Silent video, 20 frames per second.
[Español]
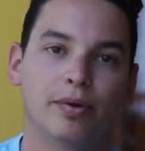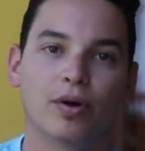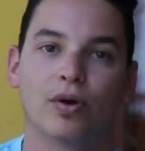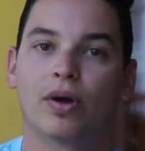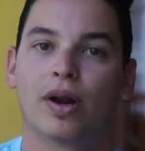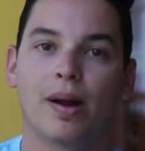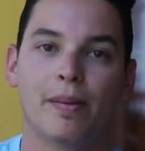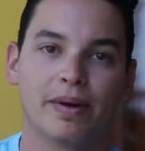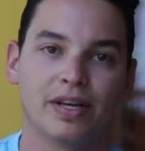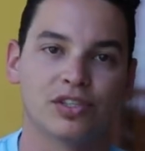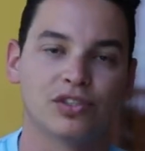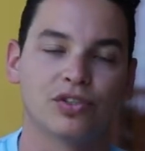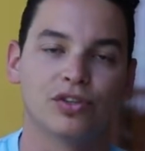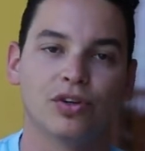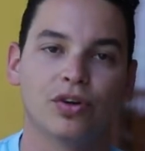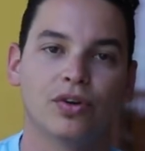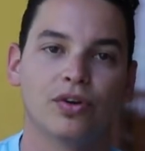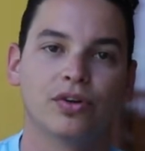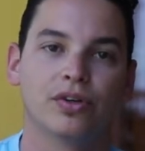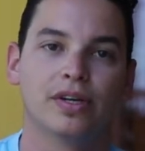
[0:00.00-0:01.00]

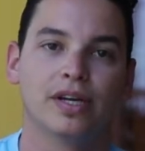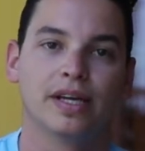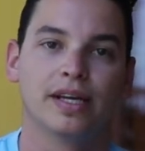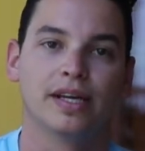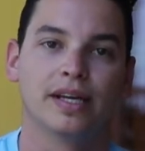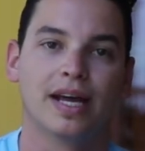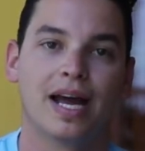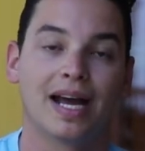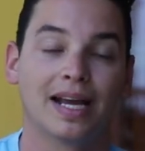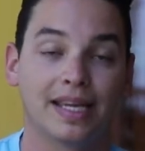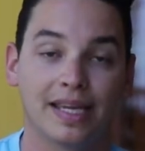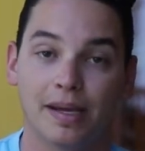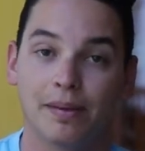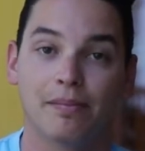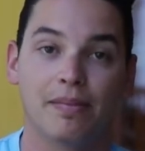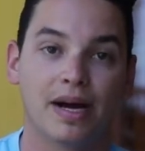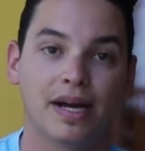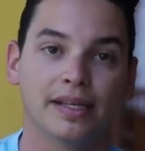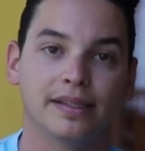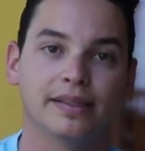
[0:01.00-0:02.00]
programación, eh, a
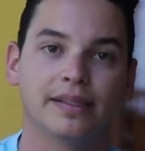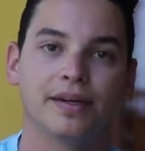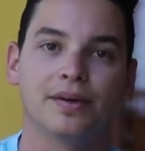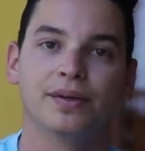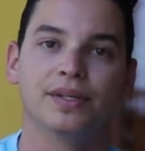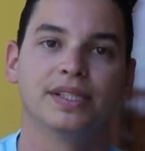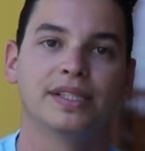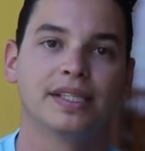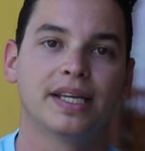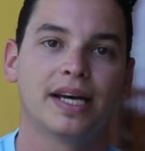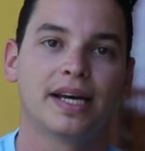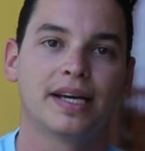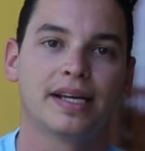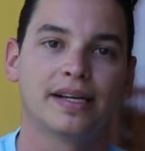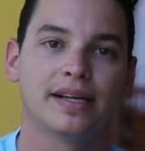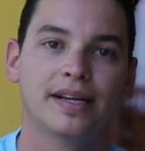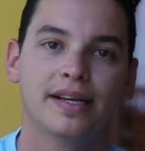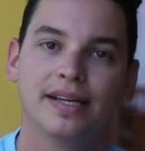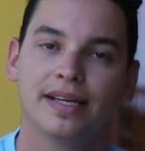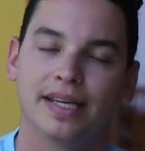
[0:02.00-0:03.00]
quién vas a
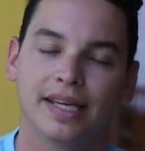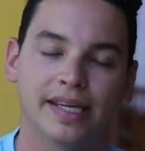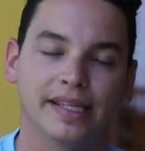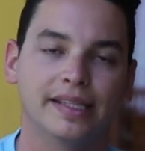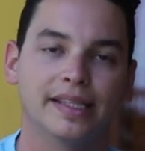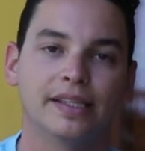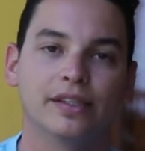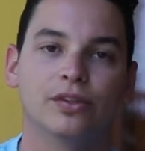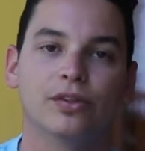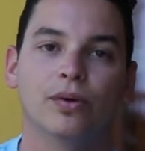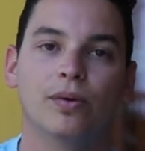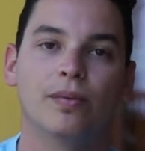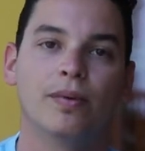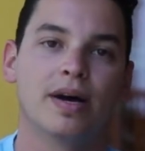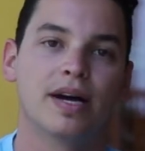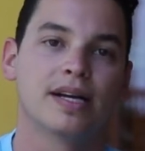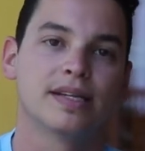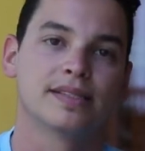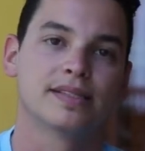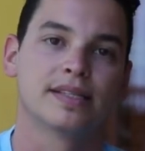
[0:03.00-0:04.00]
entrevistar, qué textos
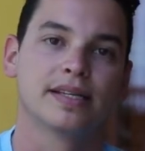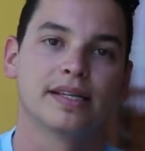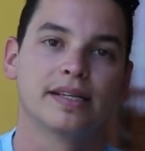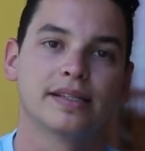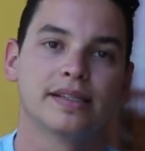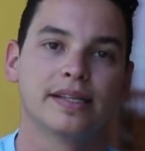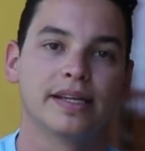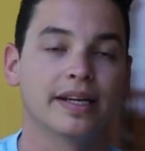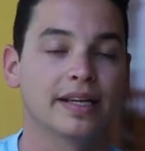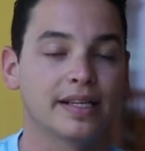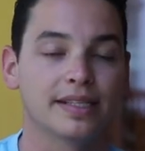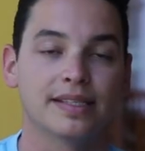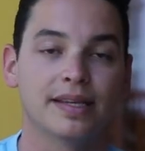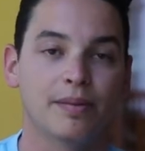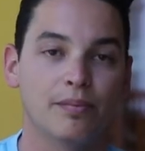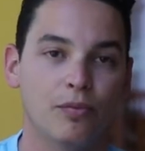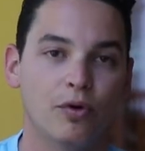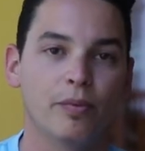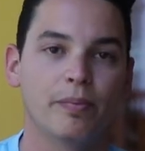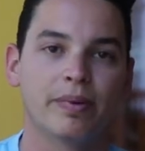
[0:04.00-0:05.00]
vas a hacer. Tienes que
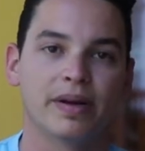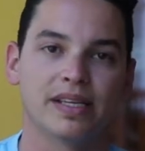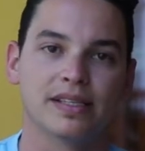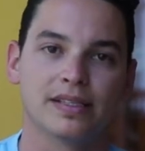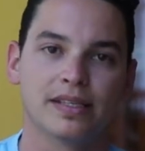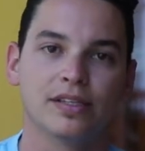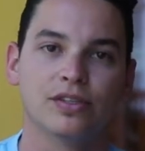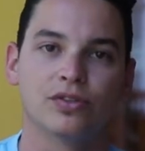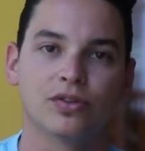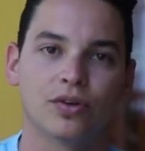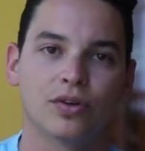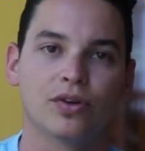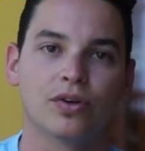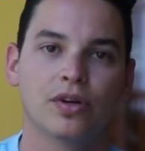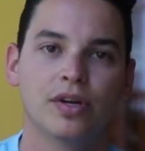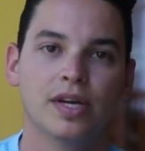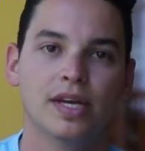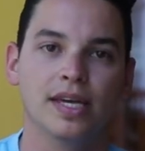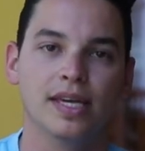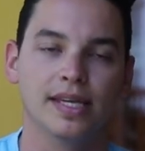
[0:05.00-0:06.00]
ser muy preciso,
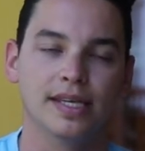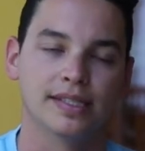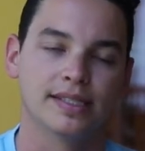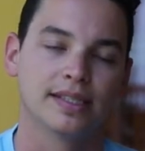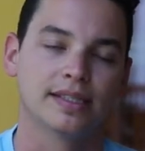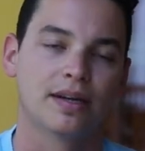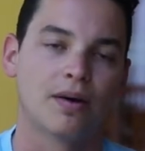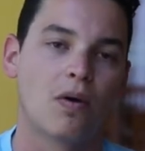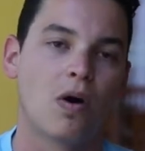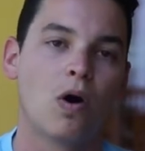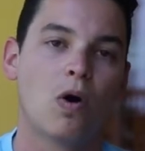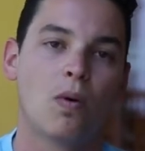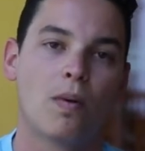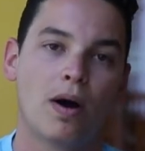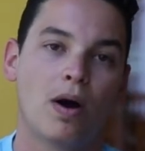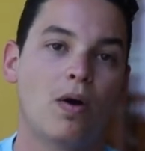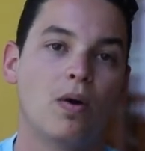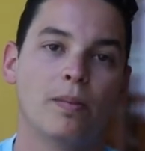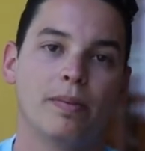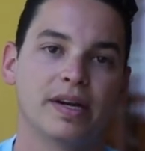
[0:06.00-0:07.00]
¿no? Y ese trabajo
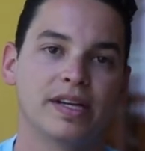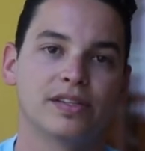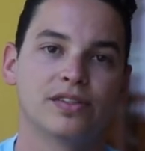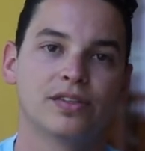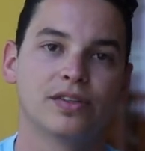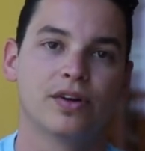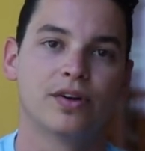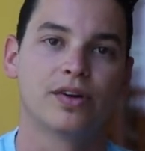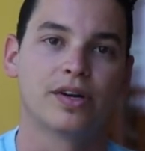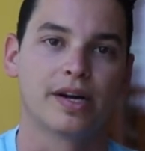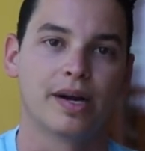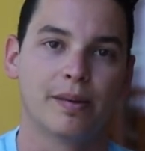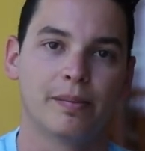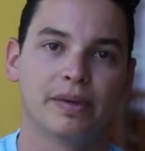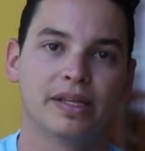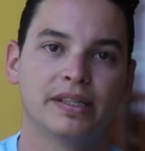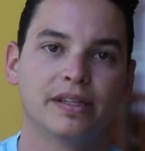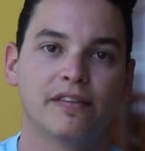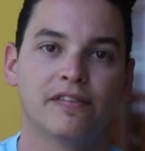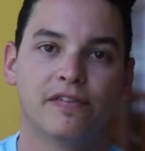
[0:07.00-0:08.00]
bajo presión
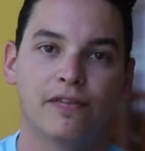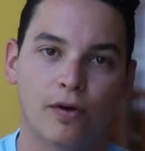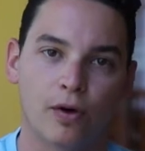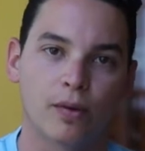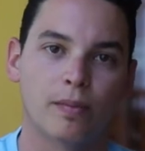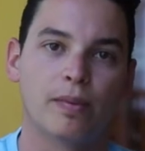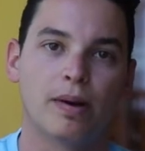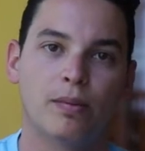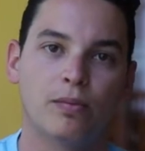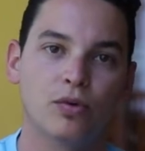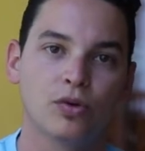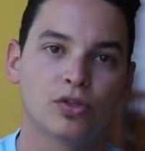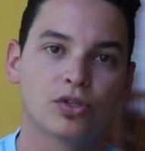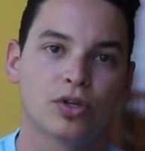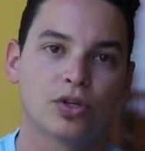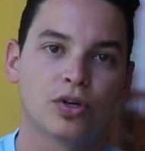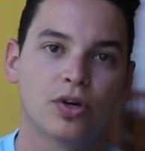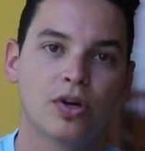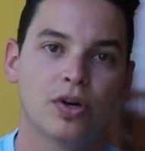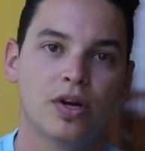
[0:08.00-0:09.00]
realmente forma
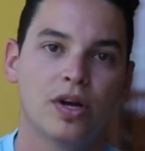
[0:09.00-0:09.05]
mucho.